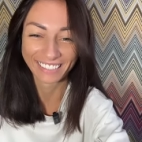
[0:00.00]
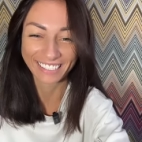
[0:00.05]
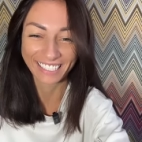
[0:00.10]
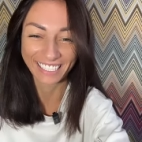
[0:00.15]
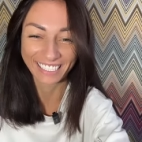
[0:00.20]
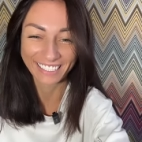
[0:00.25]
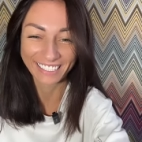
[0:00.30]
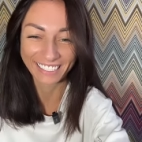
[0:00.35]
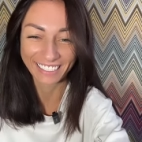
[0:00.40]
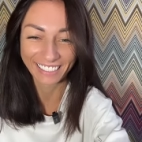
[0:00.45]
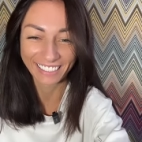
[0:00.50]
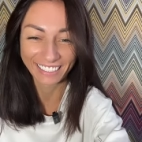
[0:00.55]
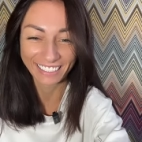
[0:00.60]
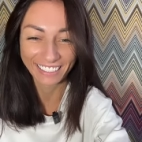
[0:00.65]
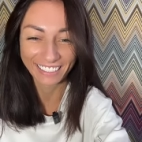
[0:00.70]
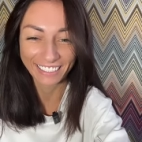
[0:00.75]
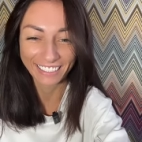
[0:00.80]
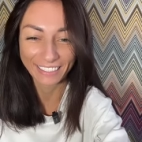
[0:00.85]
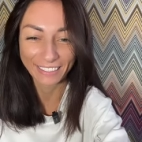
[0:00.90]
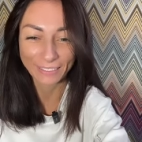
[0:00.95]
написать
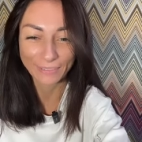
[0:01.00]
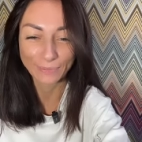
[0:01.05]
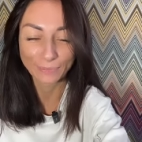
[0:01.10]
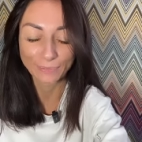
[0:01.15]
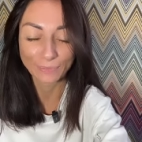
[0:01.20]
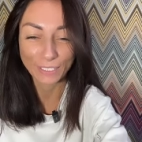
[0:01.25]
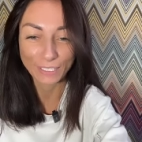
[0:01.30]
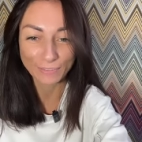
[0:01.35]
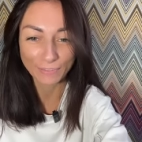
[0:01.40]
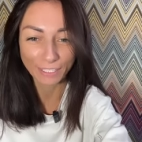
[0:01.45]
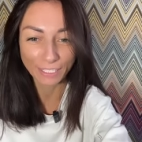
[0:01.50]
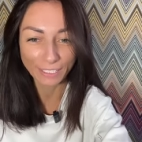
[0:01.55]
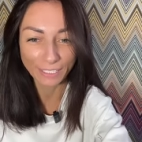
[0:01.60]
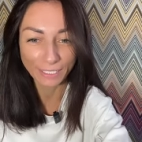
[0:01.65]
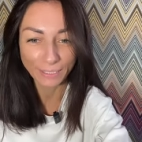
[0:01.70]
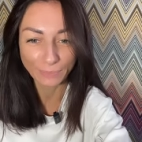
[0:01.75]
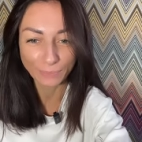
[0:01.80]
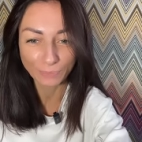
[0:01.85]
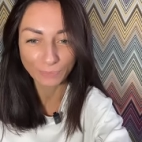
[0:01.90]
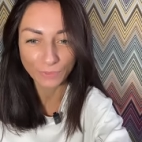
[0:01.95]
э,
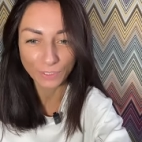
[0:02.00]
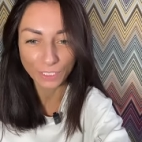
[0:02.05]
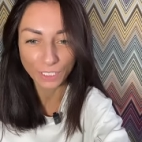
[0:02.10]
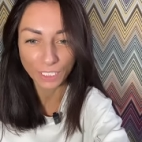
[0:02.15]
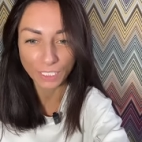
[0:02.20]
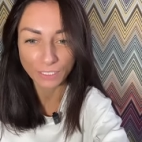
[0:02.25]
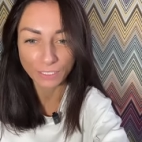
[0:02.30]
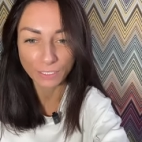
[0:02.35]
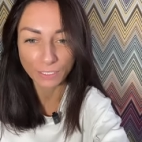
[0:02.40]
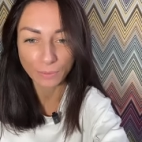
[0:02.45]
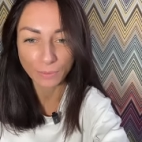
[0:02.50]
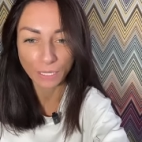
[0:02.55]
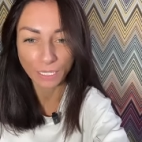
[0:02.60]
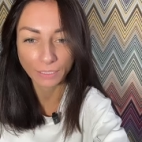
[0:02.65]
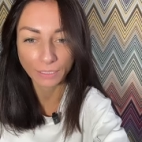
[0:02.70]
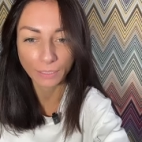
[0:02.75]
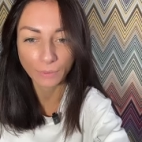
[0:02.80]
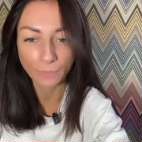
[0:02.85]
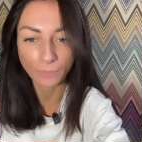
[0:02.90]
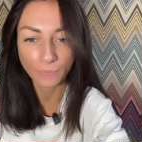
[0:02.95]
название. Сейчас,
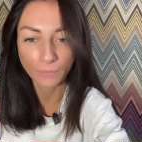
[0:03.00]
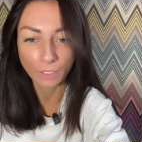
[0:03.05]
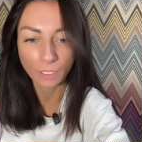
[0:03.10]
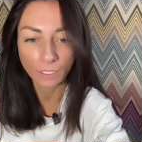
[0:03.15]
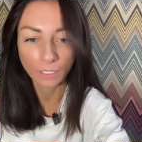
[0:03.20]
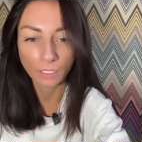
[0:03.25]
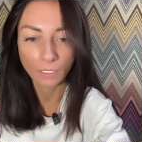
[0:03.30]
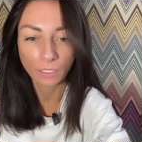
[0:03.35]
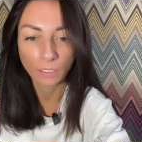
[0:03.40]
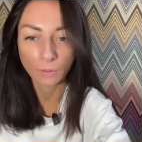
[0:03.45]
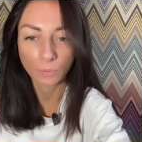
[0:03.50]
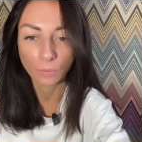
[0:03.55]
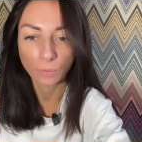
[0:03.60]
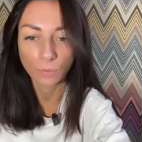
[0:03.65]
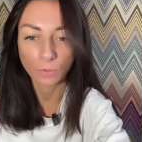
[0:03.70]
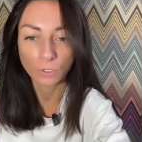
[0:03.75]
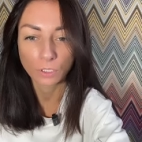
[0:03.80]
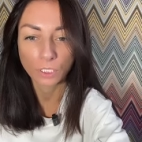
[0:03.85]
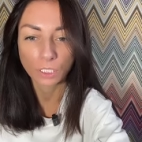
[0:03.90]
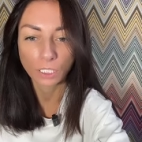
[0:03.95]
ребята
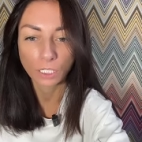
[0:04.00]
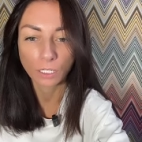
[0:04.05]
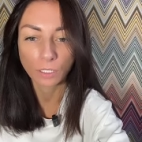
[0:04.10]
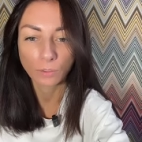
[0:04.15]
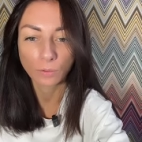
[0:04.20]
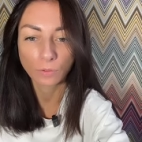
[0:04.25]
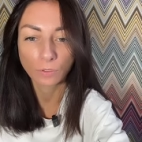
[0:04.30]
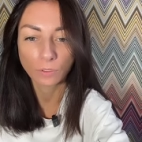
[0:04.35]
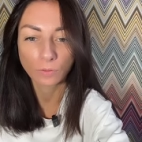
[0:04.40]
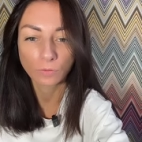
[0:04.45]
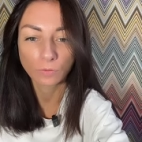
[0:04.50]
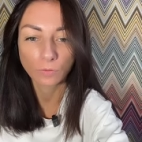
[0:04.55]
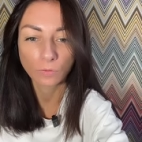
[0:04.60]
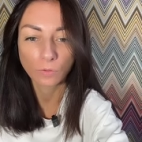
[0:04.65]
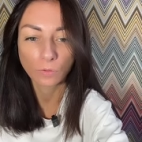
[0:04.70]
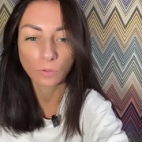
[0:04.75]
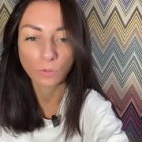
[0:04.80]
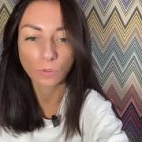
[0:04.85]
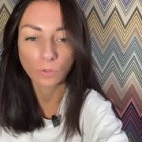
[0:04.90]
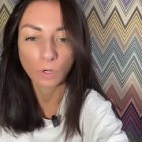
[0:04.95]
какой
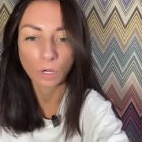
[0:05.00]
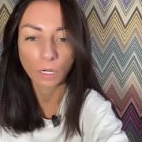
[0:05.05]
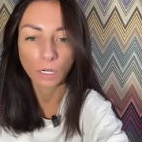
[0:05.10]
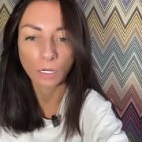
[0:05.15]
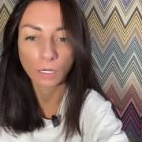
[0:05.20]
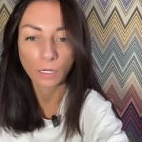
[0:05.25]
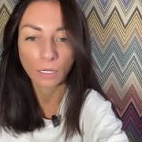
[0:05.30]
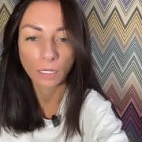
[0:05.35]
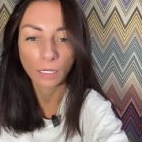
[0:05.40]
фо.